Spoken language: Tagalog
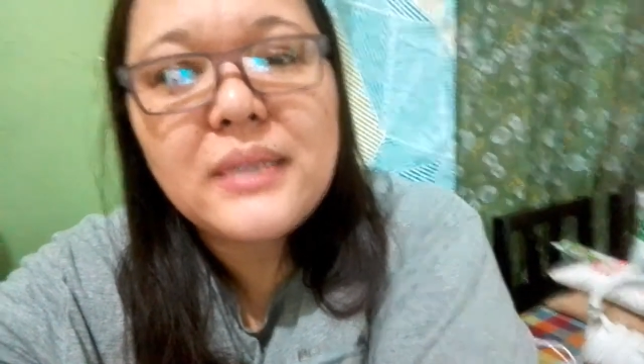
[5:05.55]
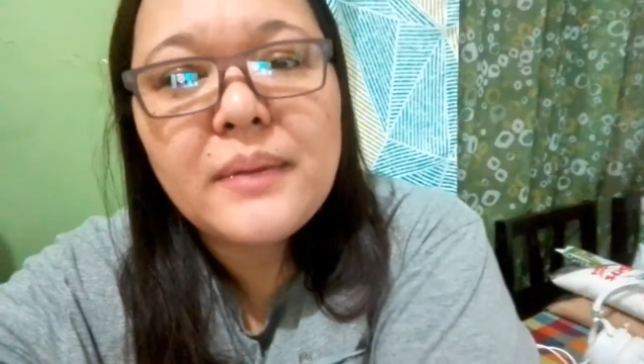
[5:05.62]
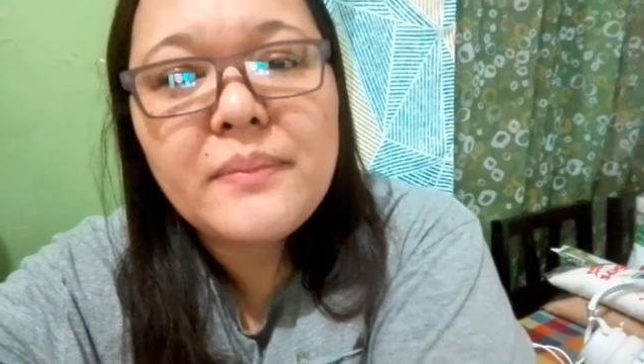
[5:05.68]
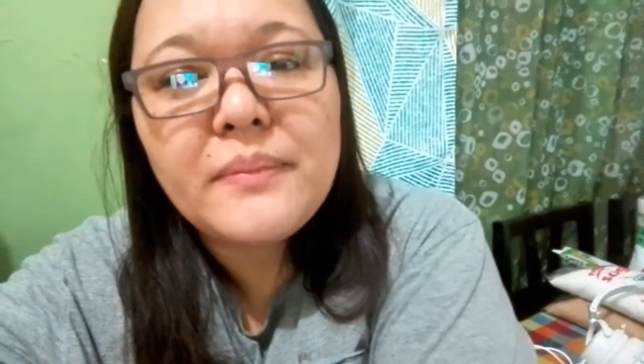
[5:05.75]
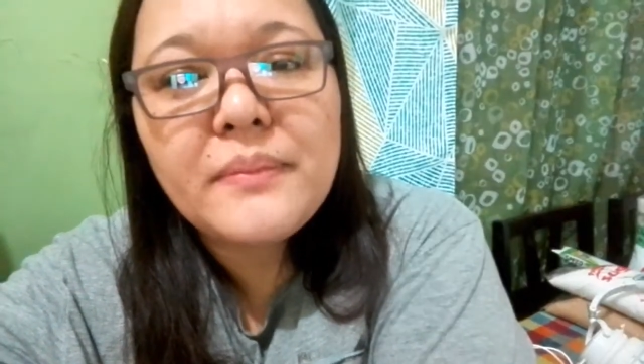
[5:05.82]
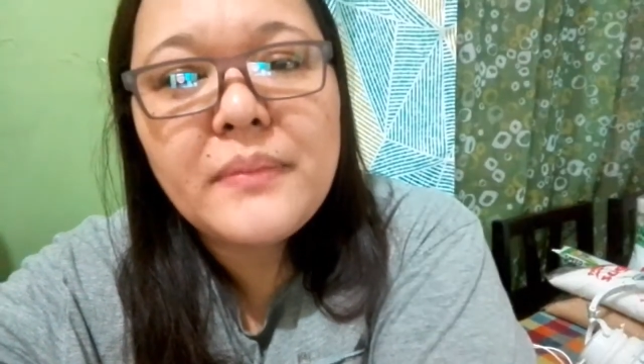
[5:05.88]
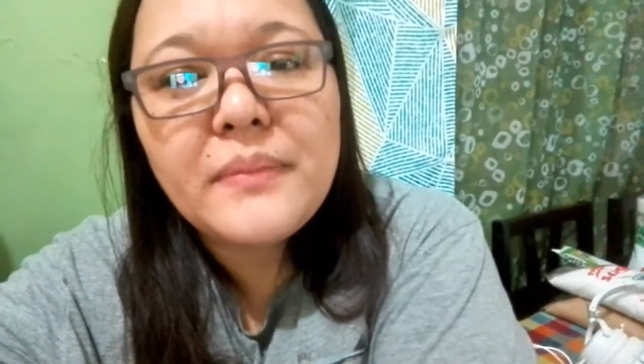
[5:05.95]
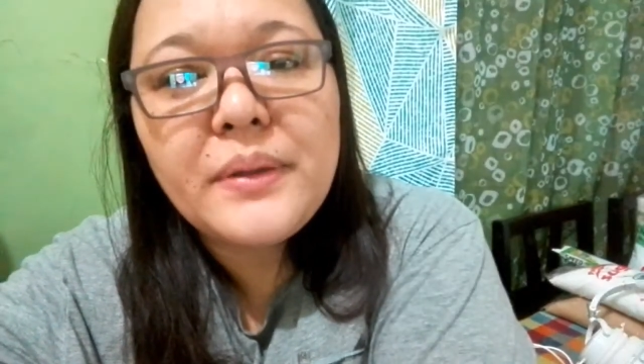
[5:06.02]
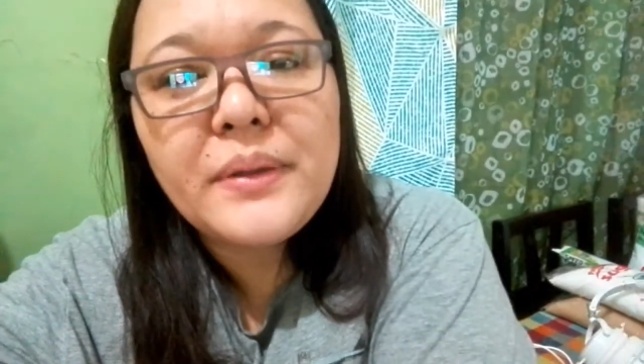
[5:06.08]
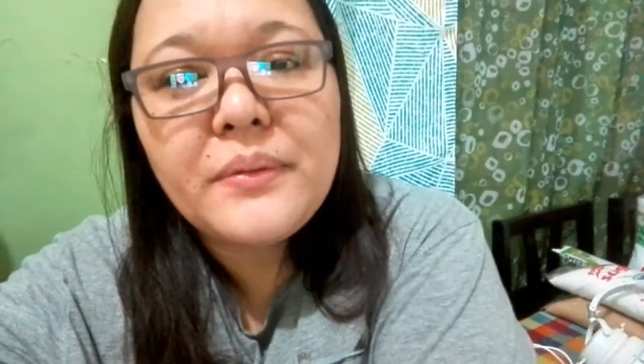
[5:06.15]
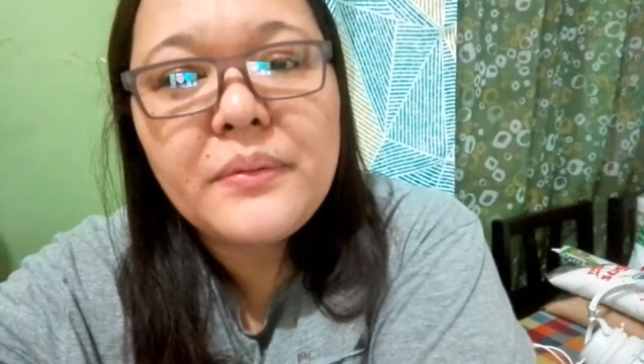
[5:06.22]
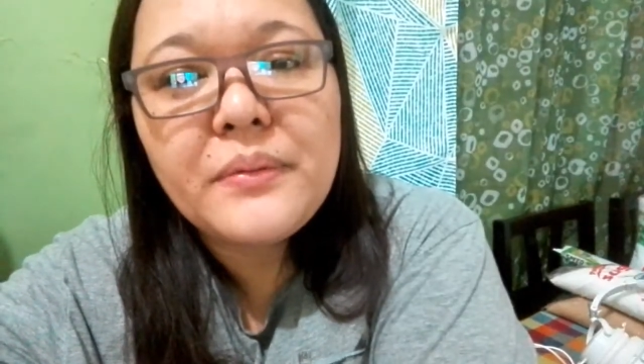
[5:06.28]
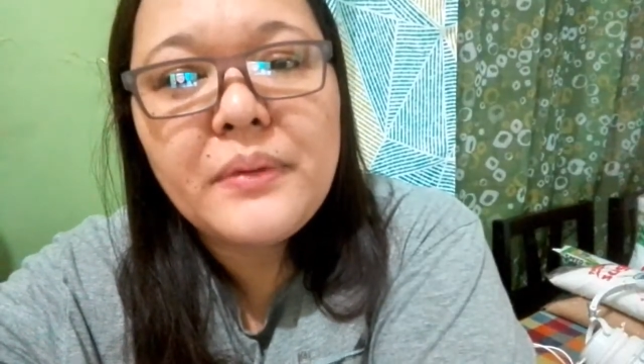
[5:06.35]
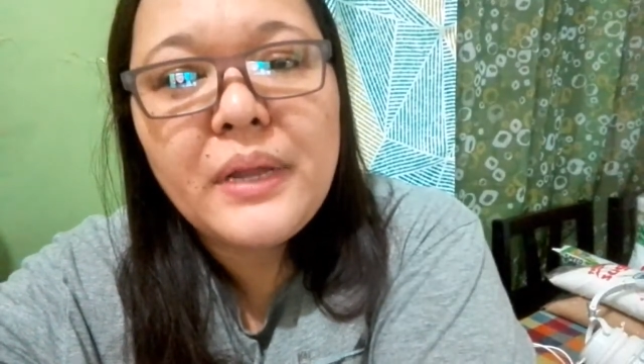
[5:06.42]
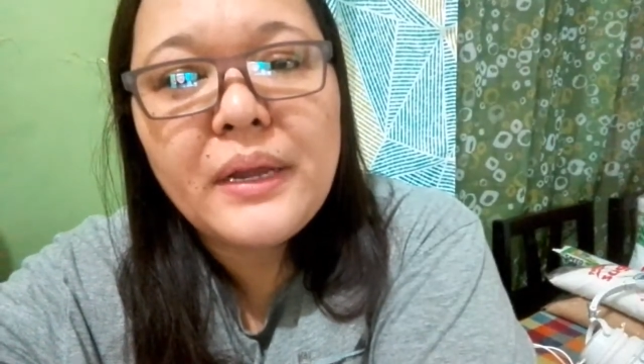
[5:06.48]
ang ano
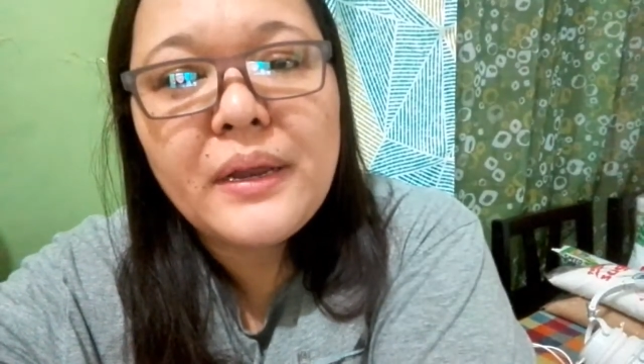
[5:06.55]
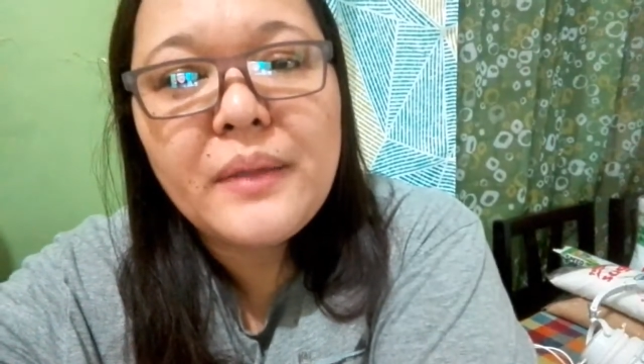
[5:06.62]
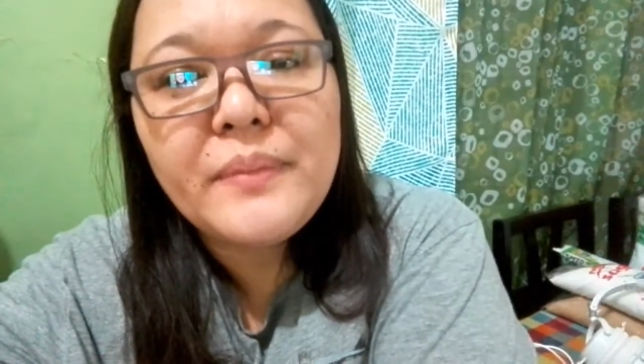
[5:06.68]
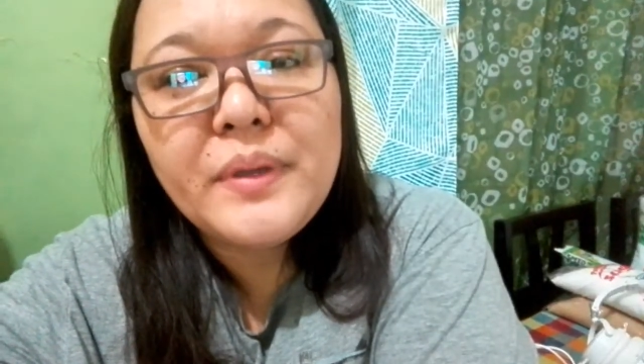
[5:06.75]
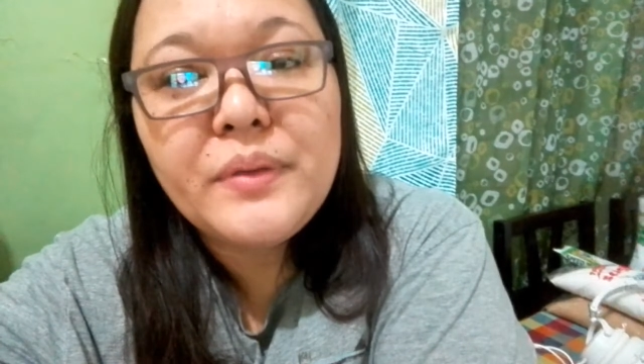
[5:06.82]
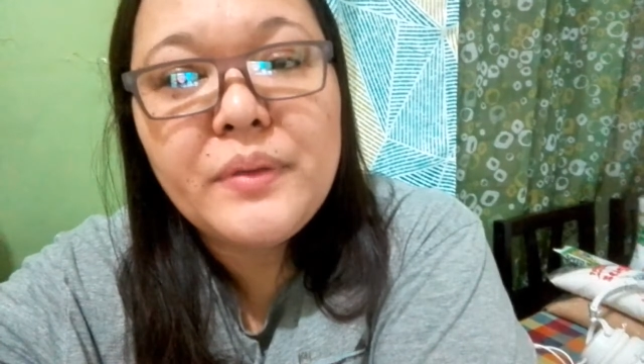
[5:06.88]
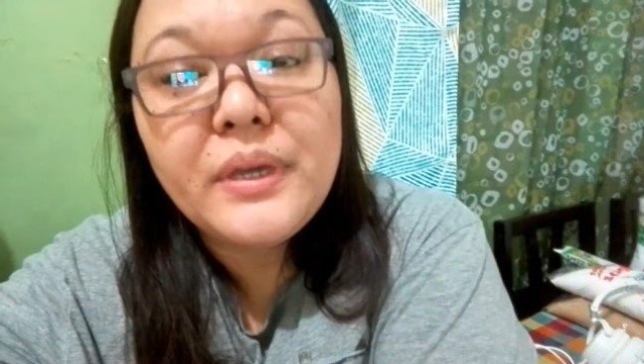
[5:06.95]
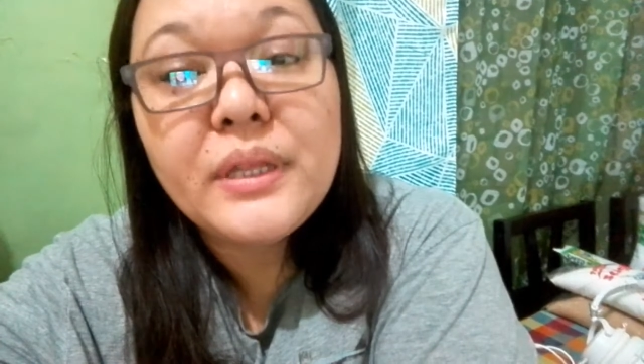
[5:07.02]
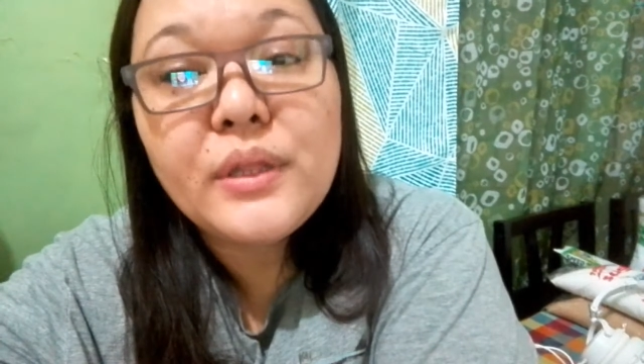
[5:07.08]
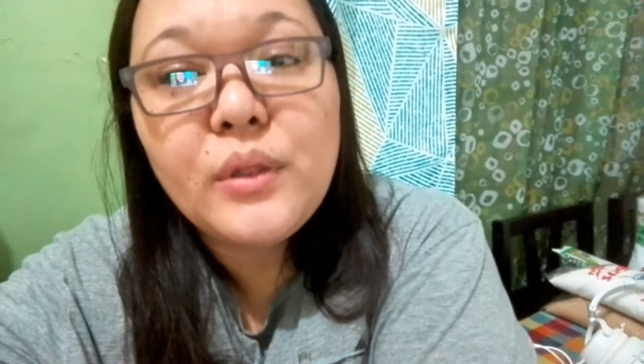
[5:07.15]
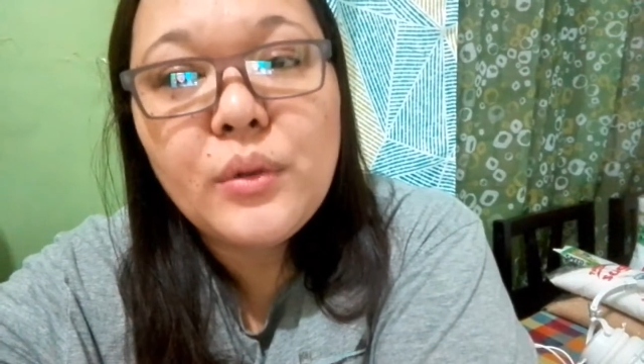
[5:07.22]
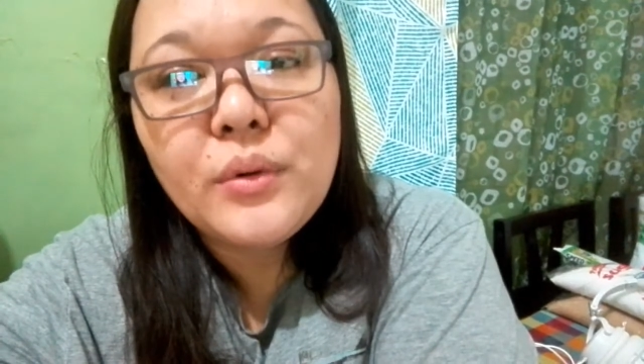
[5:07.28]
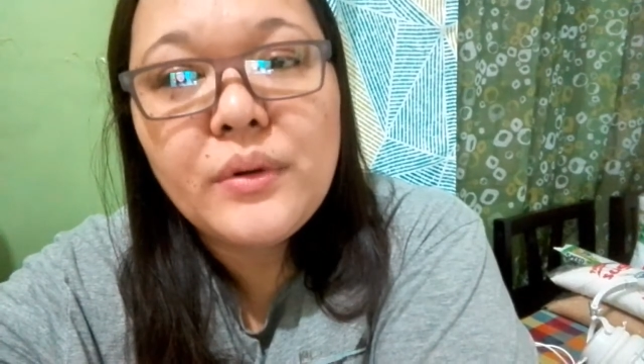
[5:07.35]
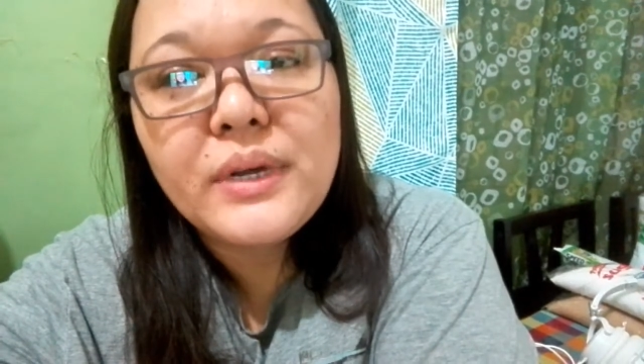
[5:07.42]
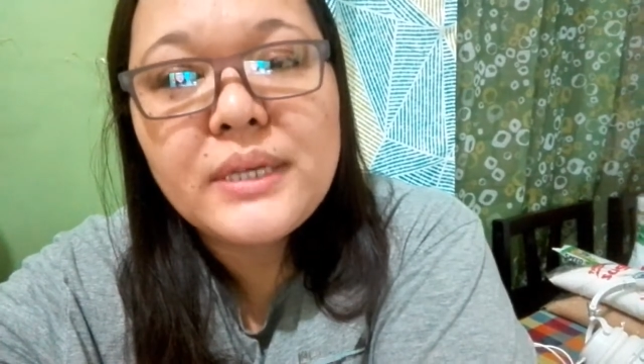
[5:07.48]
kulang namin yung
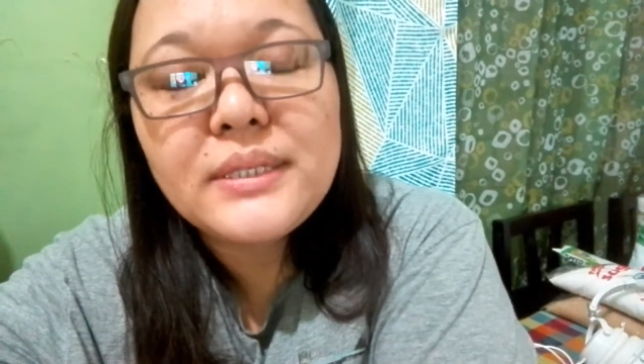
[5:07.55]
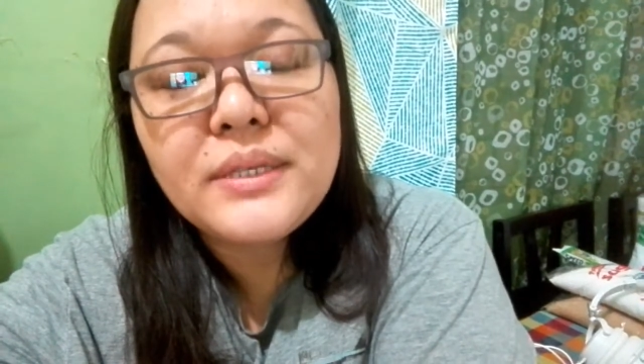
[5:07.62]
itlog.